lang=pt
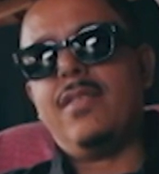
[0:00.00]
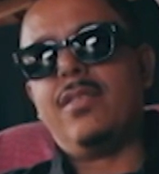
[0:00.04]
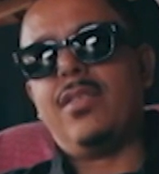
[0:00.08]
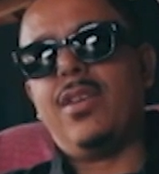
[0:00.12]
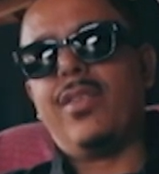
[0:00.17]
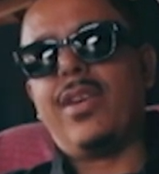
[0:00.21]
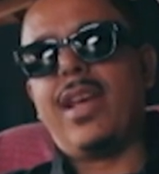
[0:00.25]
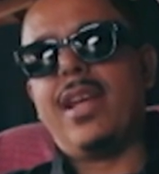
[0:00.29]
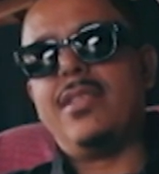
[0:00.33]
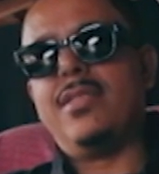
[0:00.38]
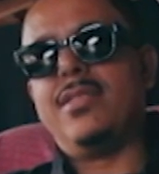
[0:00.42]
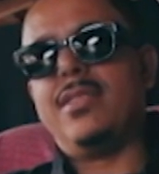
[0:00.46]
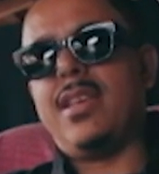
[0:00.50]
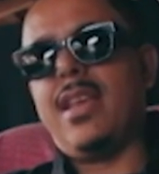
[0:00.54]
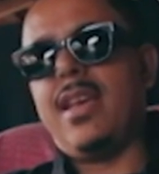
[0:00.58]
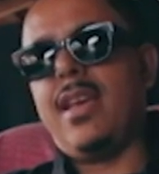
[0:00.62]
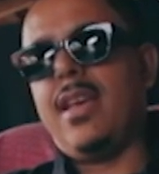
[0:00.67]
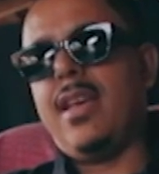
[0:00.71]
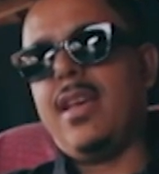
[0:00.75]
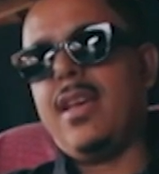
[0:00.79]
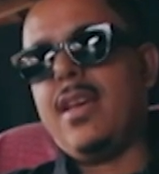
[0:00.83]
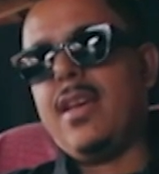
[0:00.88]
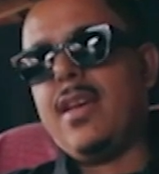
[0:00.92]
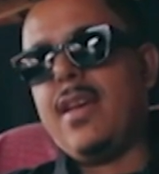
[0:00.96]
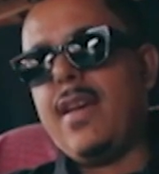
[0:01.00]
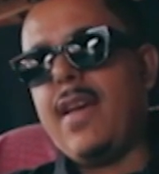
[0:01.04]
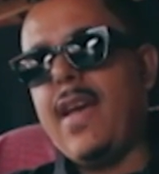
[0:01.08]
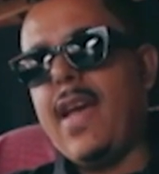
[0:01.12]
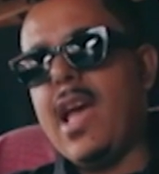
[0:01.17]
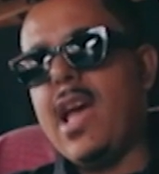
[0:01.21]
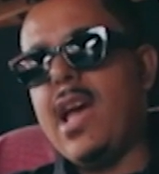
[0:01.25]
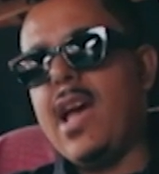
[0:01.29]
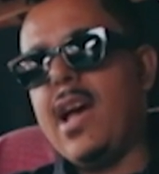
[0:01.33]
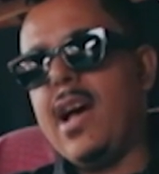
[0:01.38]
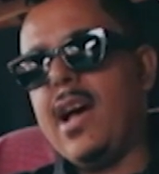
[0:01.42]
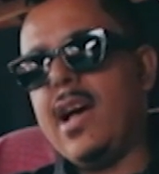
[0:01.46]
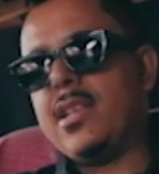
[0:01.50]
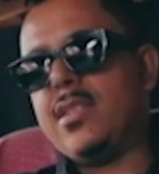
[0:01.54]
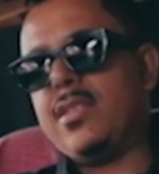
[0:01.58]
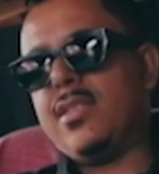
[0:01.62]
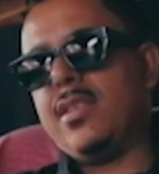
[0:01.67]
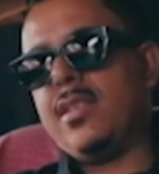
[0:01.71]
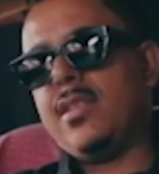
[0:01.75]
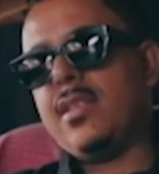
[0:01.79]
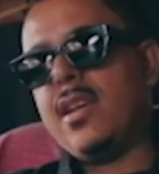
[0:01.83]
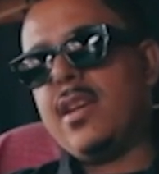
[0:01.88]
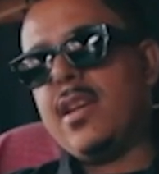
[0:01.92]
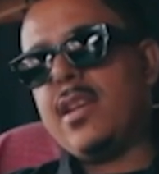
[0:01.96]
Então quer dizer, é,
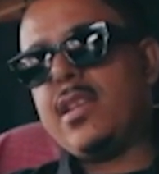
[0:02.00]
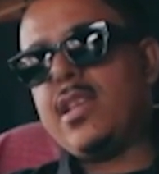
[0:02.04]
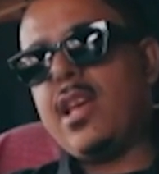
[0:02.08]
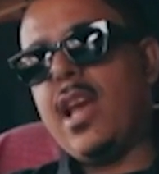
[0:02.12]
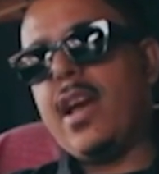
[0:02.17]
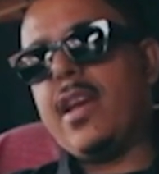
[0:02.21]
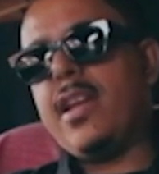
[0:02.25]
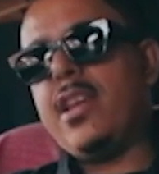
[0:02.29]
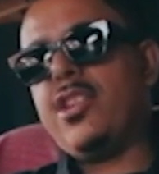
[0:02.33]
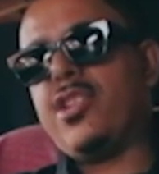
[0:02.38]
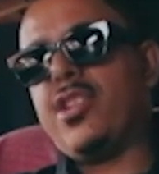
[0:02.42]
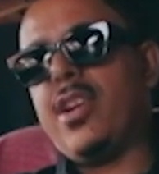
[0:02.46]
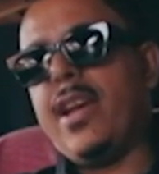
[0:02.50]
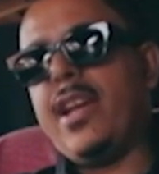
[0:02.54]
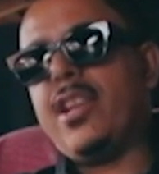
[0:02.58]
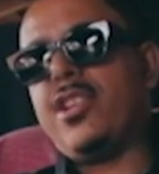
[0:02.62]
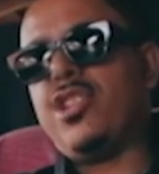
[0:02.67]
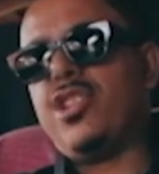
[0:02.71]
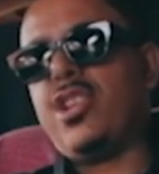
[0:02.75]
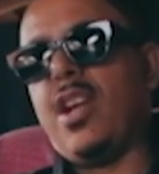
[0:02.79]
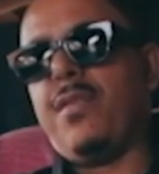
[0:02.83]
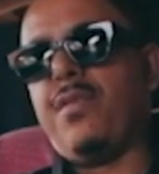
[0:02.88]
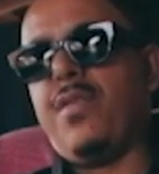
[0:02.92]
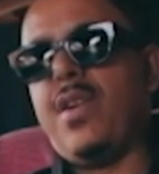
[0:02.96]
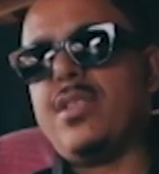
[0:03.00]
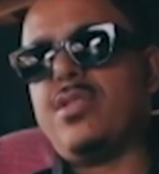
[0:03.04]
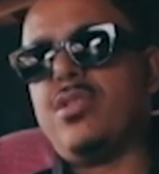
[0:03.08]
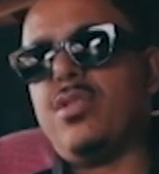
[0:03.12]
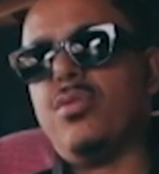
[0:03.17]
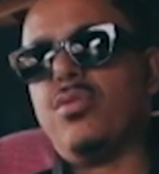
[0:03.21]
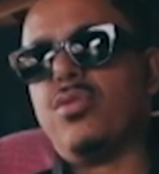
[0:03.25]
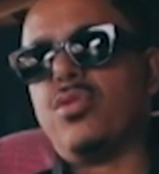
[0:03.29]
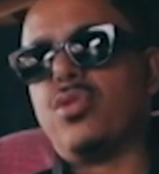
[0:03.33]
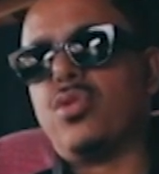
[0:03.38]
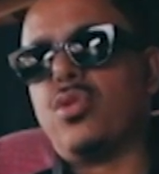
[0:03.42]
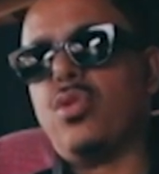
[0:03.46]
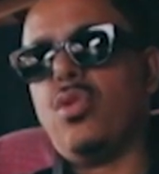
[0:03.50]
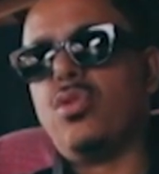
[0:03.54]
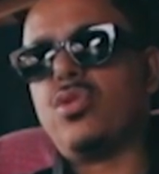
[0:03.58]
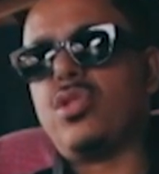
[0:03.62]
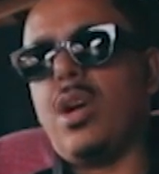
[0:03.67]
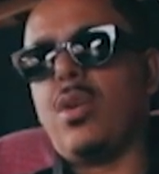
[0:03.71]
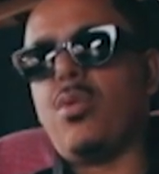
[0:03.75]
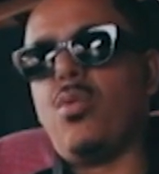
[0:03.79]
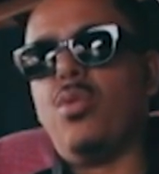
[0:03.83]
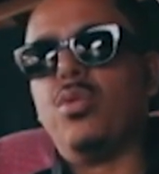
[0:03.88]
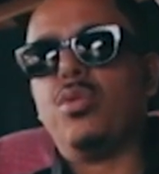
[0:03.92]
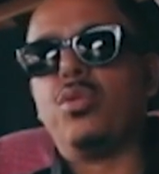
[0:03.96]
as, e aí já, a gente já fazia o show
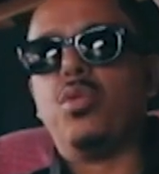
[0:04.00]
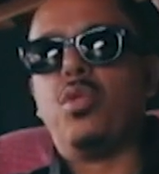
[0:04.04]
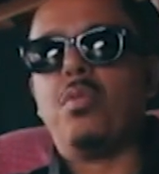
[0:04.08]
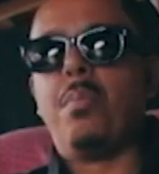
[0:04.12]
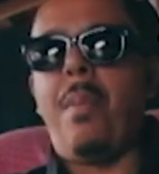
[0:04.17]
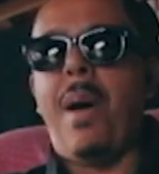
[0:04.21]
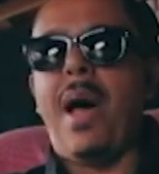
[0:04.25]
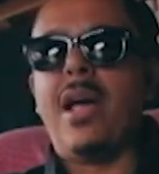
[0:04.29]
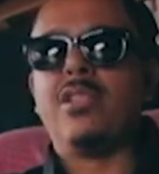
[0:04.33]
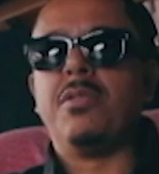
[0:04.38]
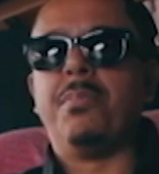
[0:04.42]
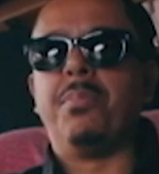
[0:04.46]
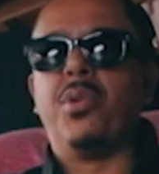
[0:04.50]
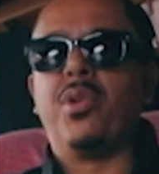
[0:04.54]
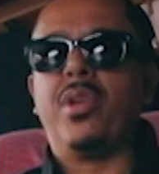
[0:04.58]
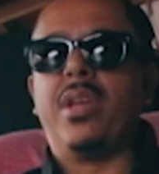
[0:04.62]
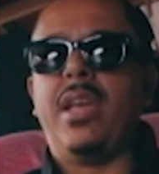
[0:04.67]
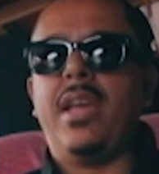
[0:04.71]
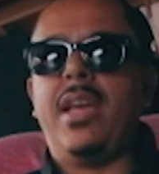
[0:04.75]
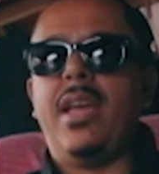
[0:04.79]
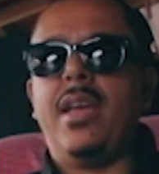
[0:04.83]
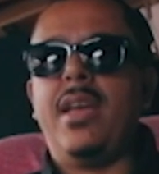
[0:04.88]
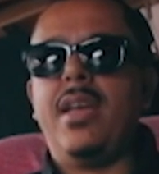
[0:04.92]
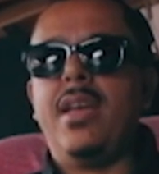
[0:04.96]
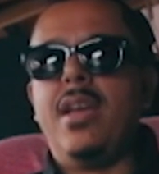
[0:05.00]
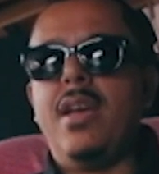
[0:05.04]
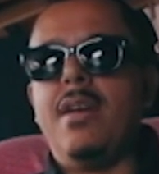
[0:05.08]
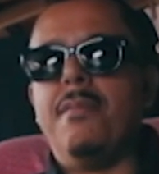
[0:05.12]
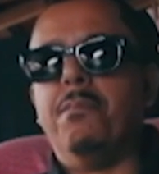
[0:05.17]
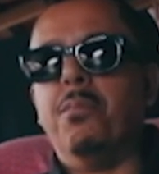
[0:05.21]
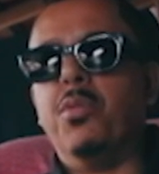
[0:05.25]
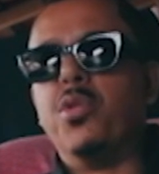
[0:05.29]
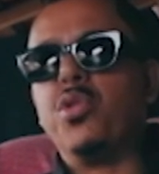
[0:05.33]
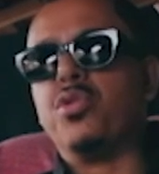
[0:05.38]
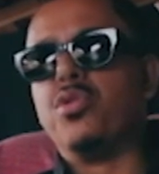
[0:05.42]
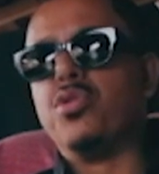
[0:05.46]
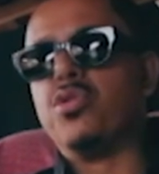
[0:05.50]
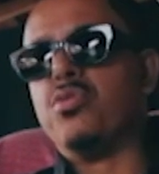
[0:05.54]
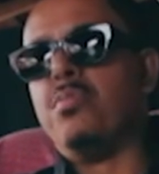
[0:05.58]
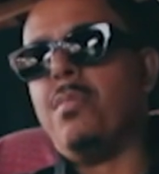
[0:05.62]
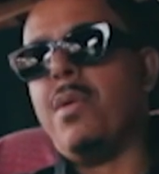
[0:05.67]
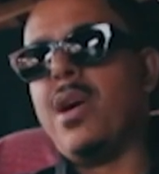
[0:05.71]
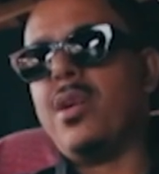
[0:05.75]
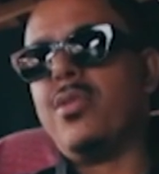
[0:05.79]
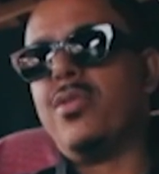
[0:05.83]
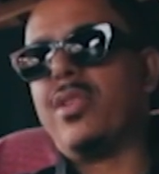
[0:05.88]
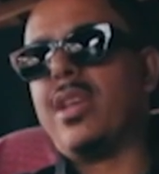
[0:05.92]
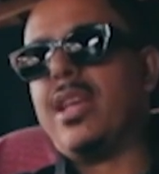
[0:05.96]
já conturbado, porque muitos
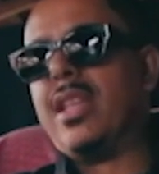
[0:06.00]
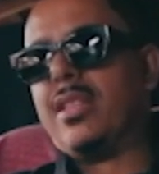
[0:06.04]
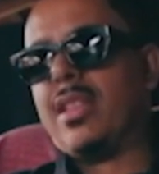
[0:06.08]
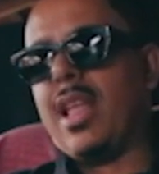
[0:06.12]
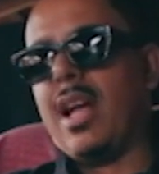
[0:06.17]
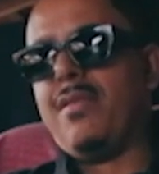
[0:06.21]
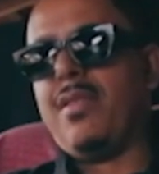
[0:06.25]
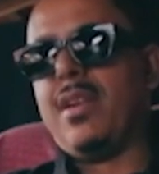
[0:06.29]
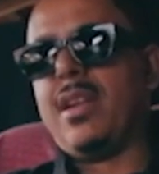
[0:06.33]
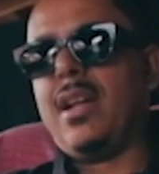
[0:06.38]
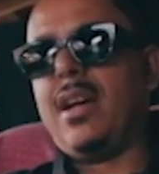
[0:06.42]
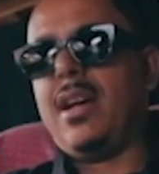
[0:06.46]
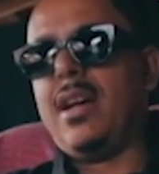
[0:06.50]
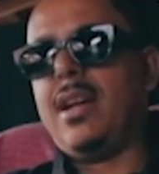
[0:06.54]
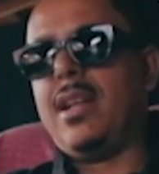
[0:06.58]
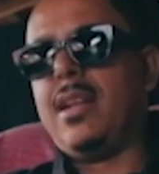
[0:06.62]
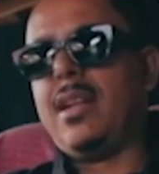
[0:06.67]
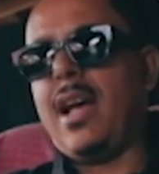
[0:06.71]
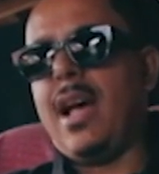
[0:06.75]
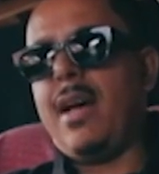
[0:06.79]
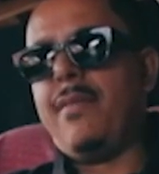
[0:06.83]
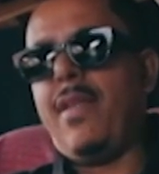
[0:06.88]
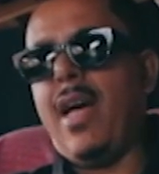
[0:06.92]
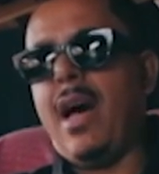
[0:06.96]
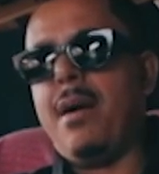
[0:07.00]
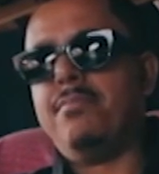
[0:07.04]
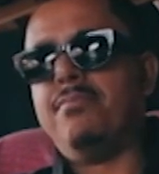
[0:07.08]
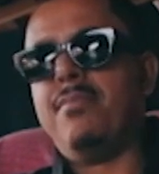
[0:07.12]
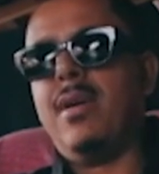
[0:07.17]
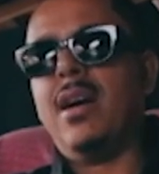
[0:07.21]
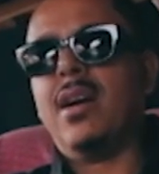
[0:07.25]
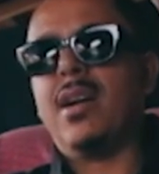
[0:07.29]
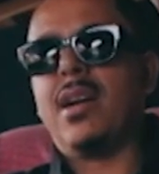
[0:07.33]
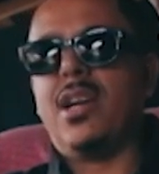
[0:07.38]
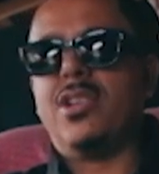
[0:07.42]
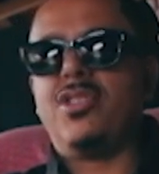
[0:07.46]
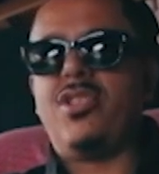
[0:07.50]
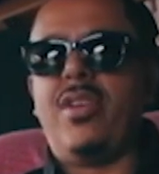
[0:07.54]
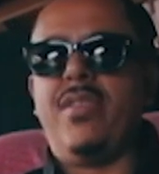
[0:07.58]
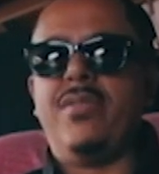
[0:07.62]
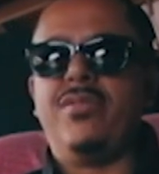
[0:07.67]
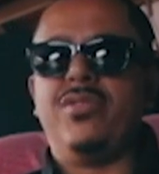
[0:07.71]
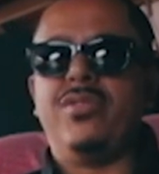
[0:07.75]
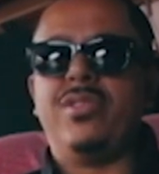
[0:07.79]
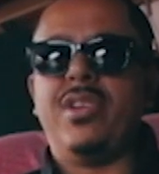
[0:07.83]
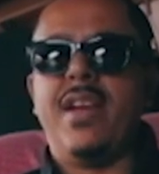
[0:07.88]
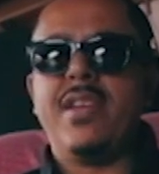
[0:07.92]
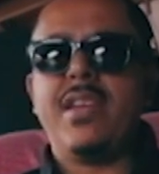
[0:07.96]
mano que tava na, na, na banca já,
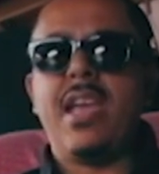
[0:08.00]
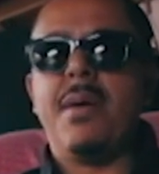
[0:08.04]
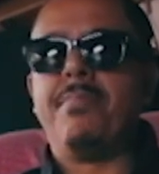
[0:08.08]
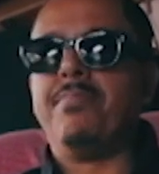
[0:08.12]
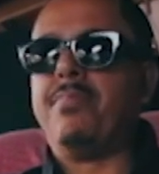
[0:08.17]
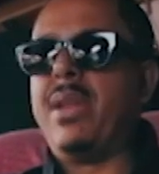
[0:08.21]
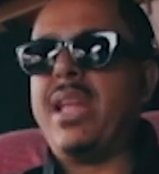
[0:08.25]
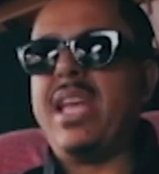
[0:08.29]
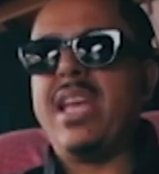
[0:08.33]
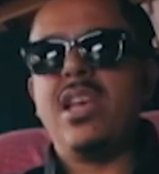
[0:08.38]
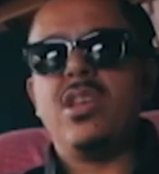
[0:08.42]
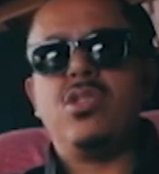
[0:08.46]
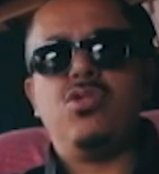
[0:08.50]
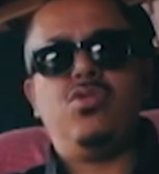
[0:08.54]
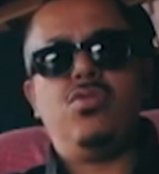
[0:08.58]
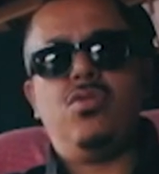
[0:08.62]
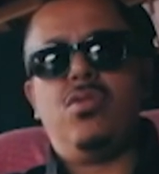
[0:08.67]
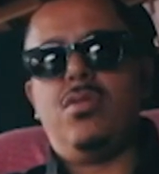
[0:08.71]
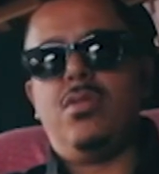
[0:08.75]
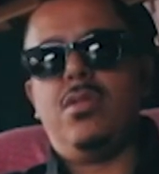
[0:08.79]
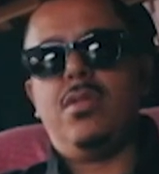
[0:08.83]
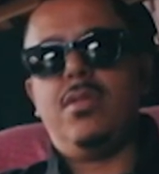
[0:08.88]
já ia preso,